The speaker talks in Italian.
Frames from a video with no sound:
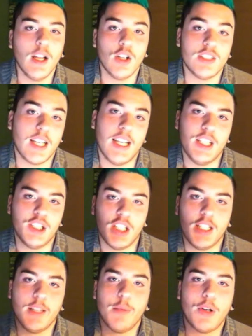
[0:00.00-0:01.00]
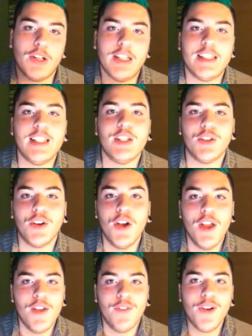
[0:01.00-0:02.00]
cosa che leggerete però dal titolo
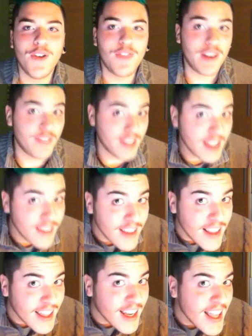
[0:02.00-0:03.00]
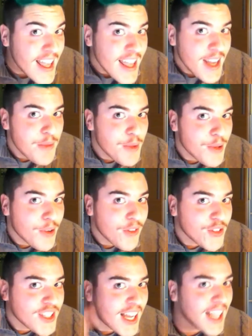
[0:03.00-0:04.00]
Volevo farvi vedere il mio
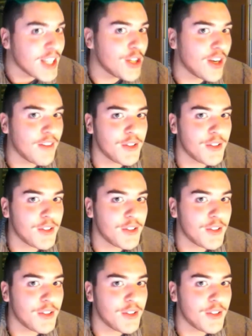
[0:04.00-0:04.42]
nuovo taglio,